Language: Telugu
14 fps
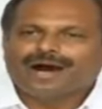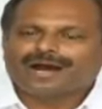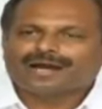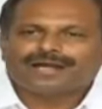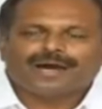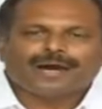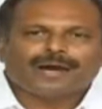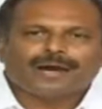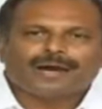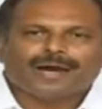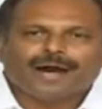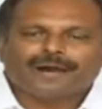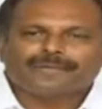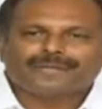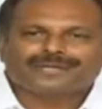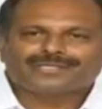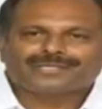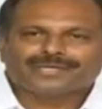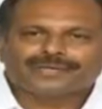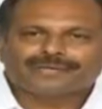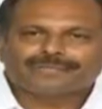అక్కడ ఆ
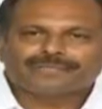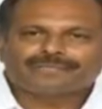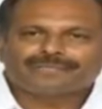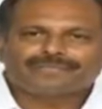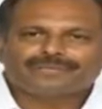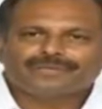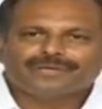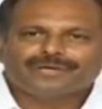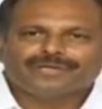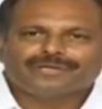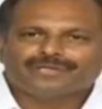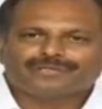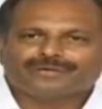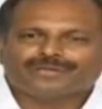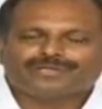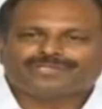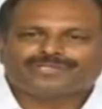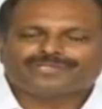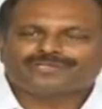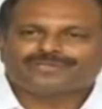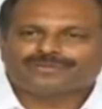వ్యక్తి నేను
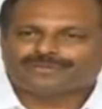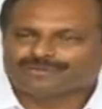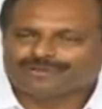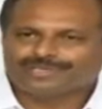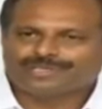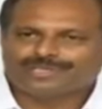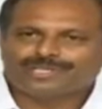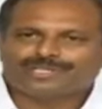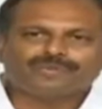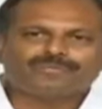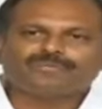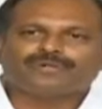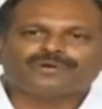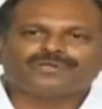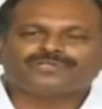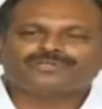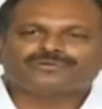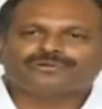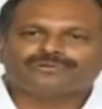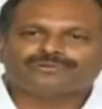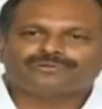తులసి తులసి తీర్థం
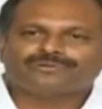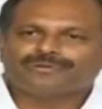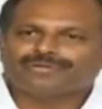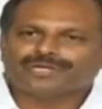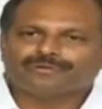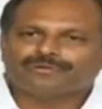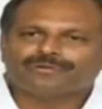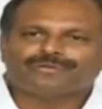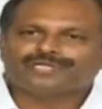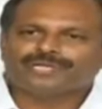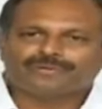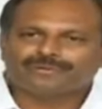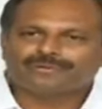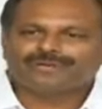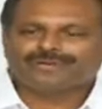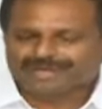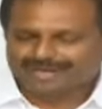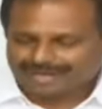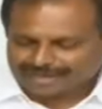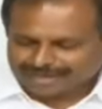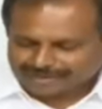పోయించుకోను నేను నోరు తెరవను
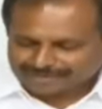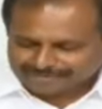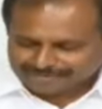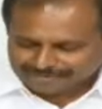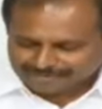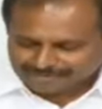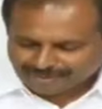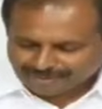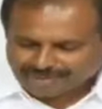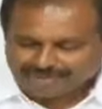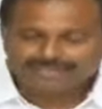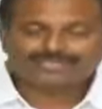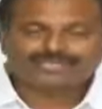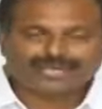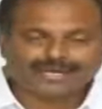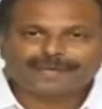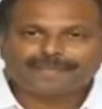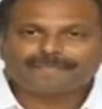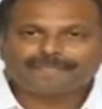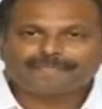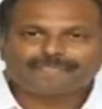అన్నాడట సరే
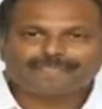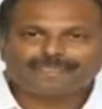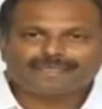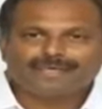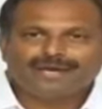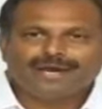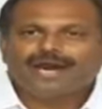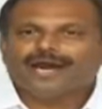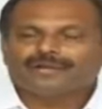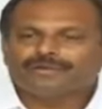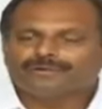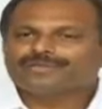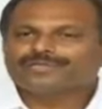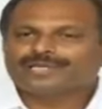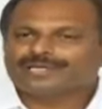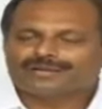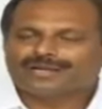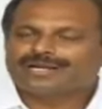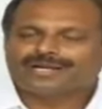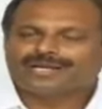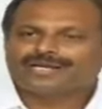నోరు
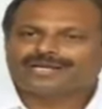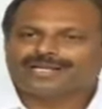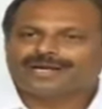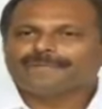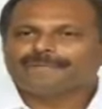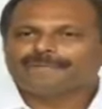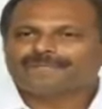తెరవను అన్నాడు కదా